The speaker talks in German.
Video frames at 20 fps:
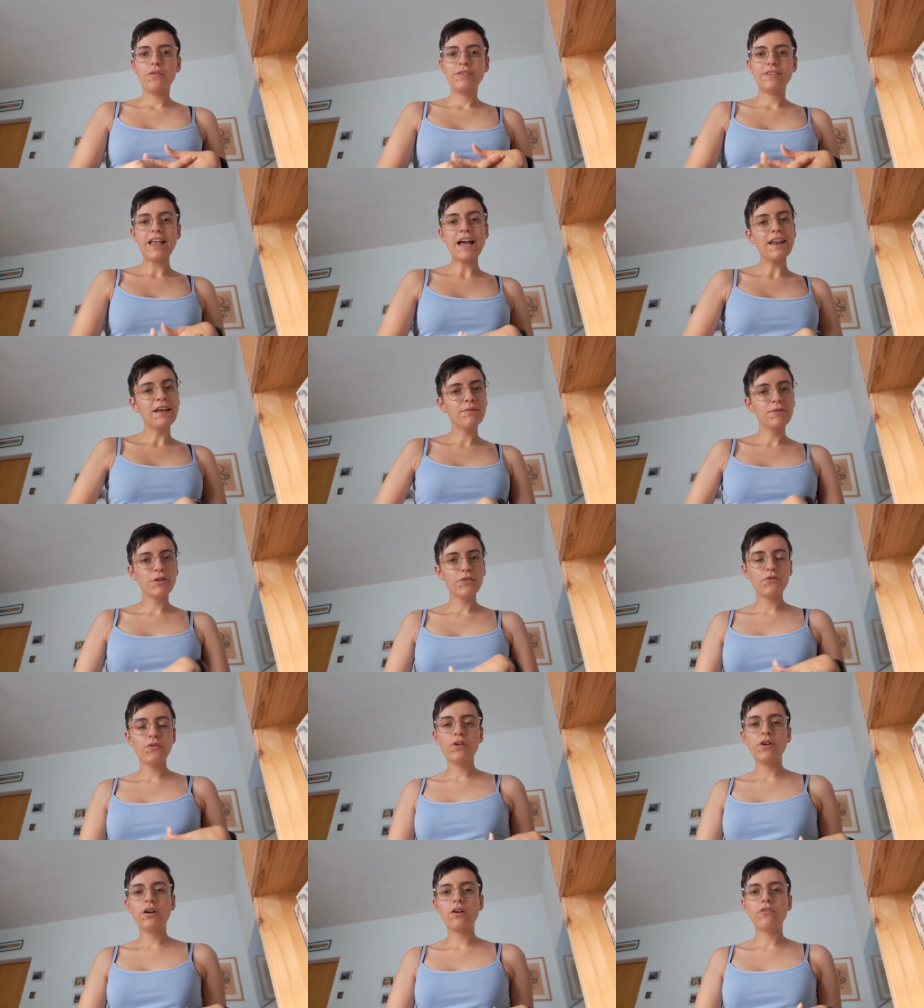Dann habe ich
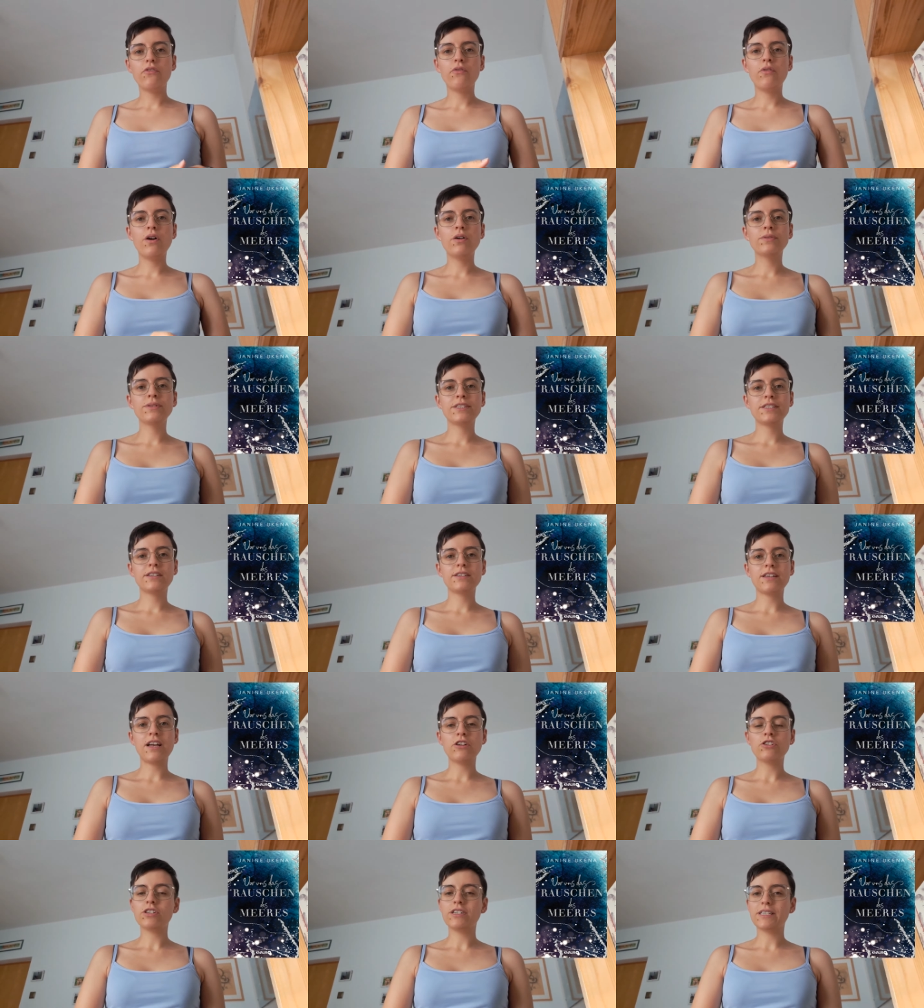vor, vor uns das
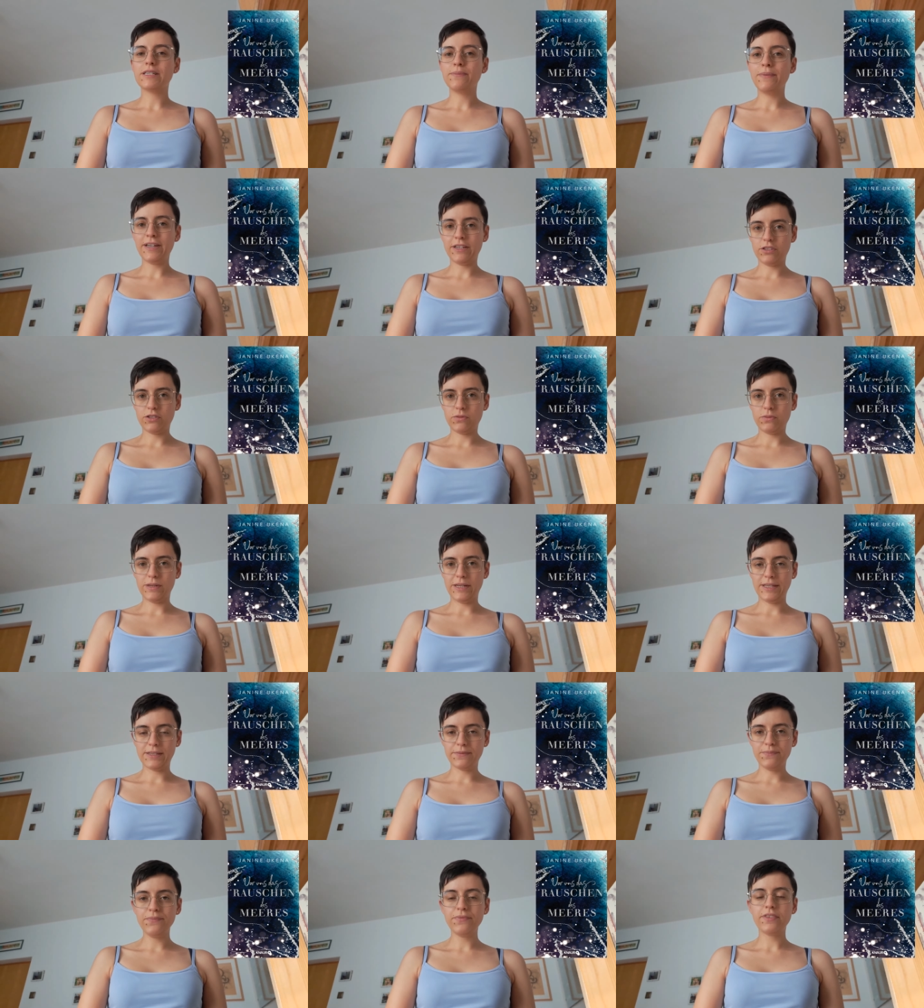Raschen des Meeres zu
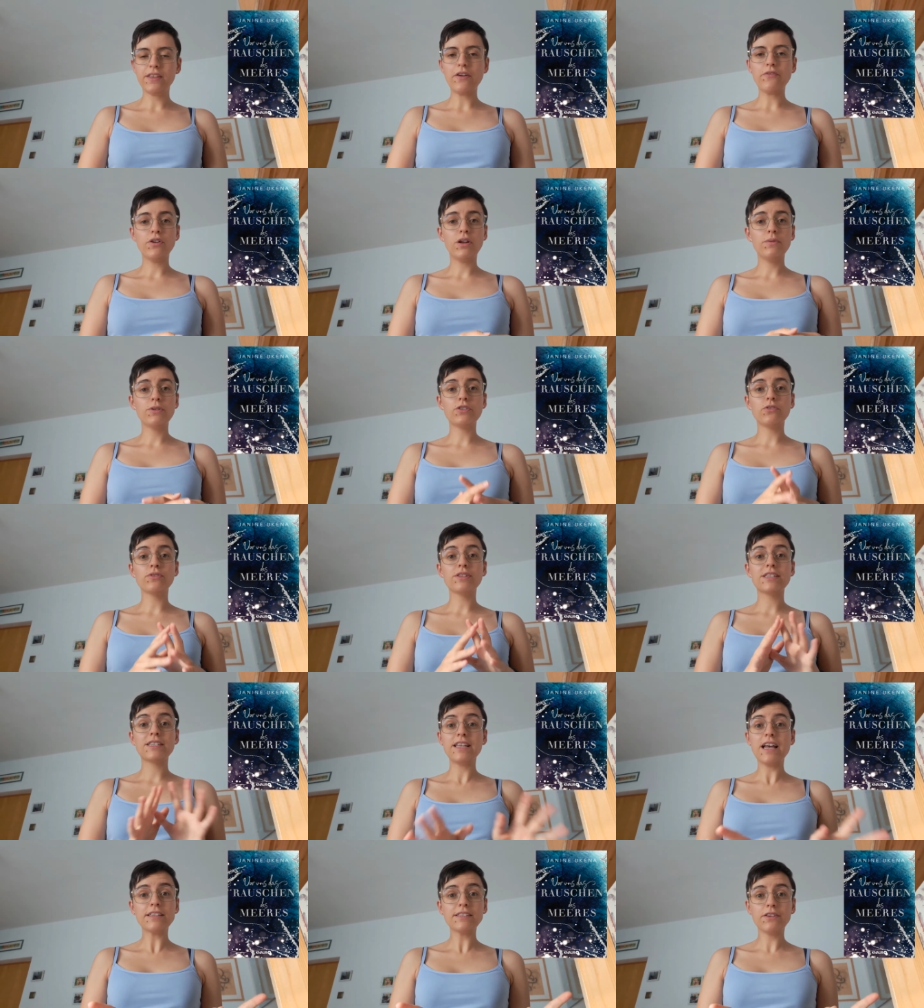lesen. Davon habe ich schon
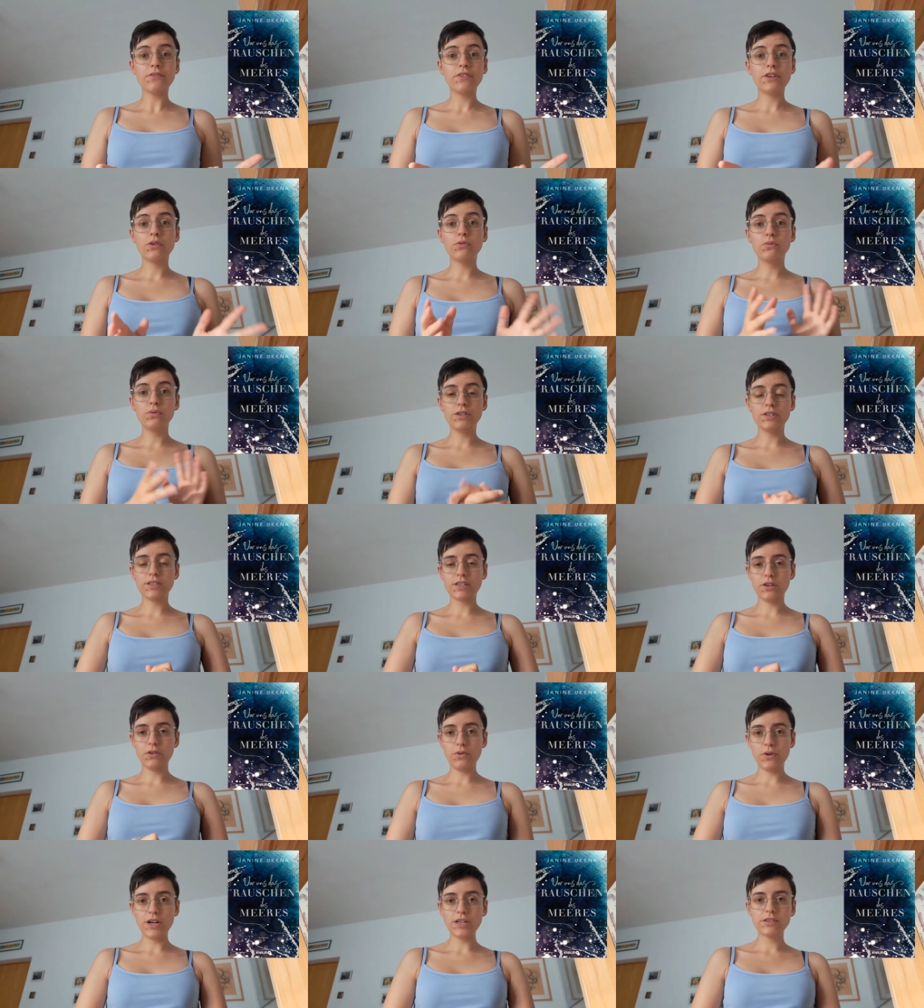sehr, sehr viel Gutes
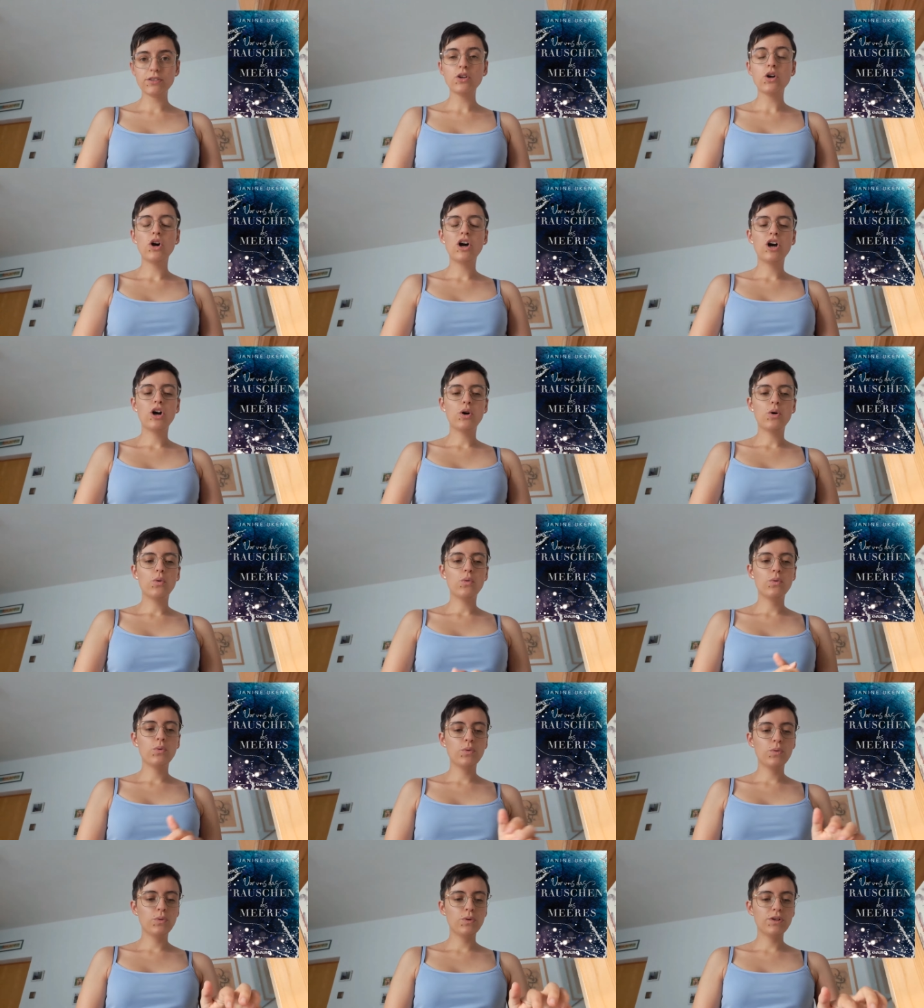gehört
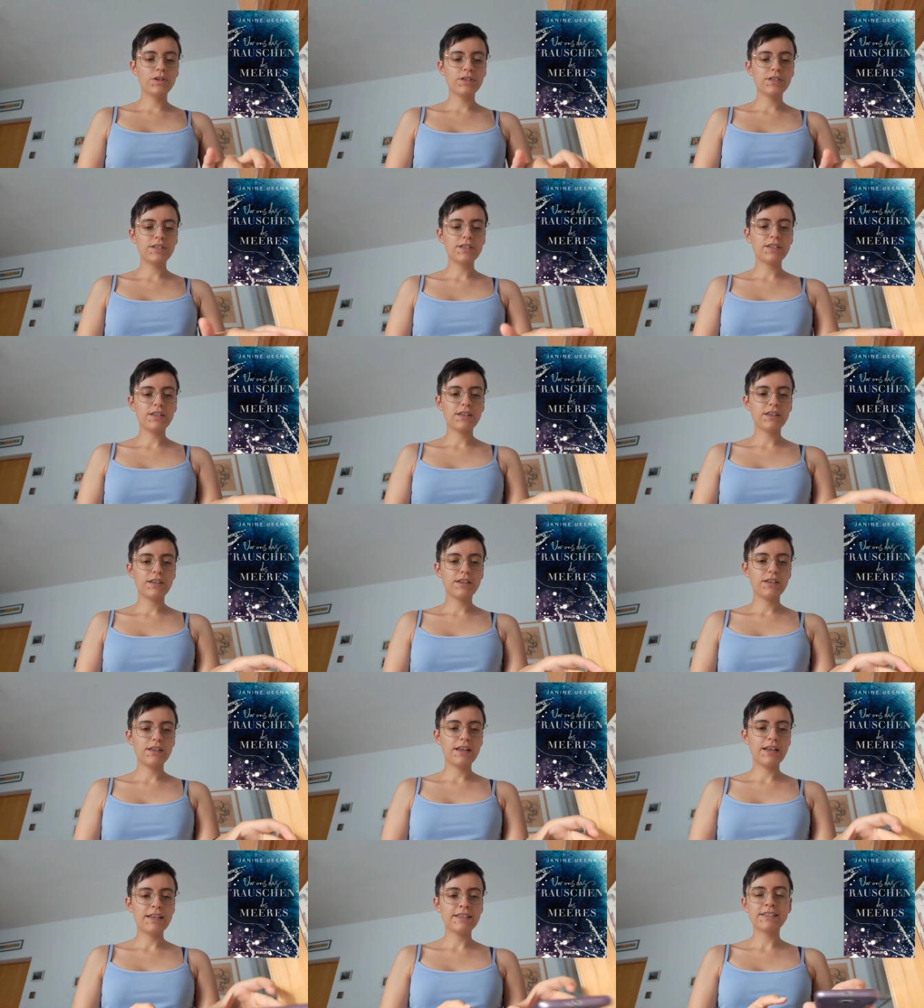und
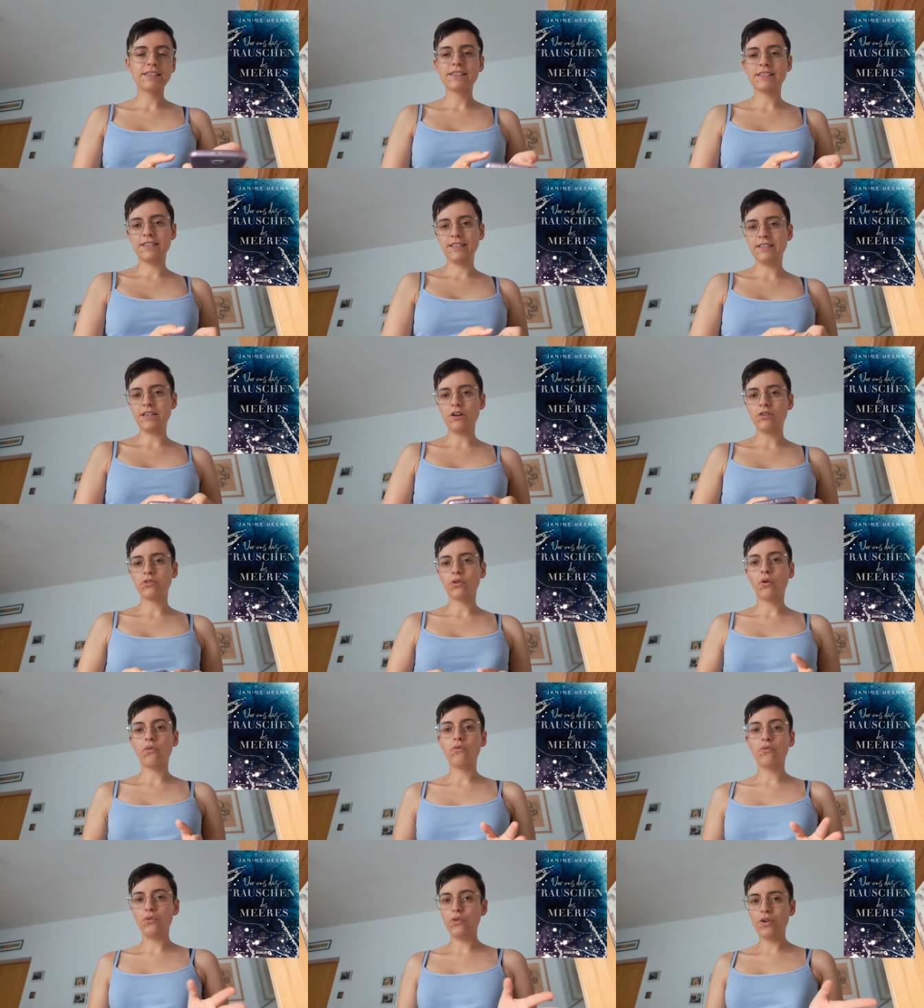es sieht auch noch
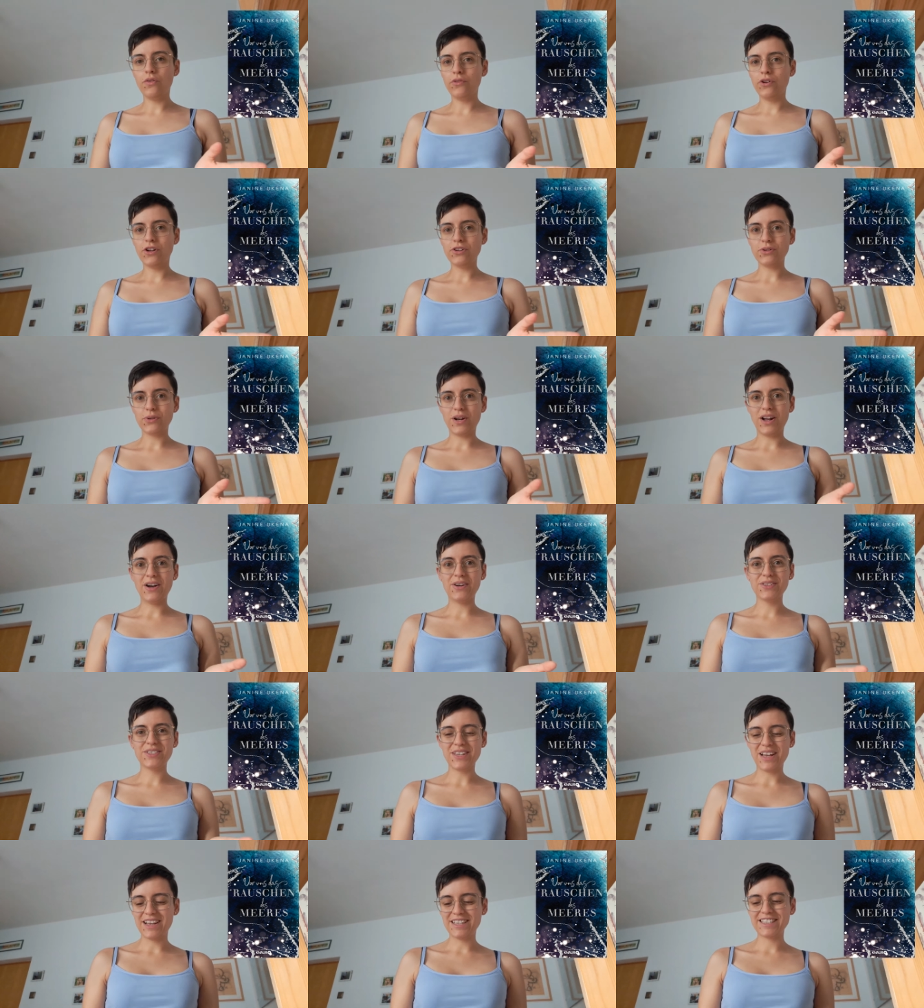wunderschön
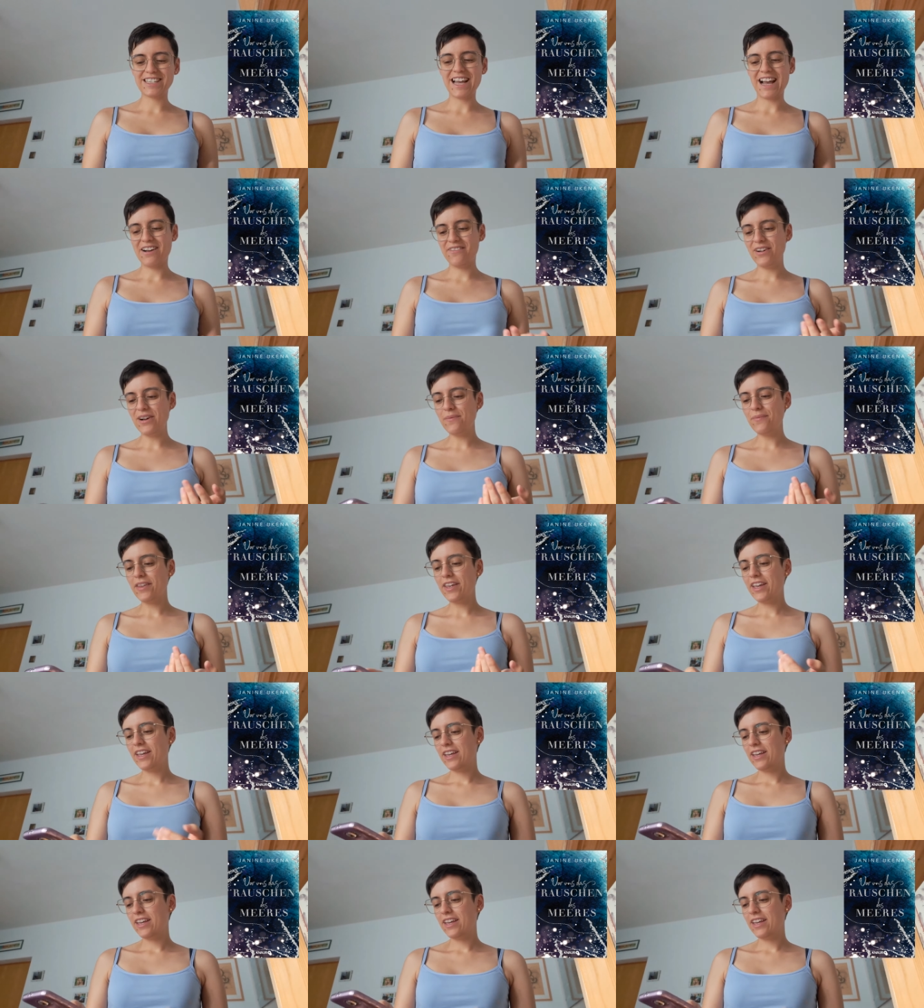aus als Cover.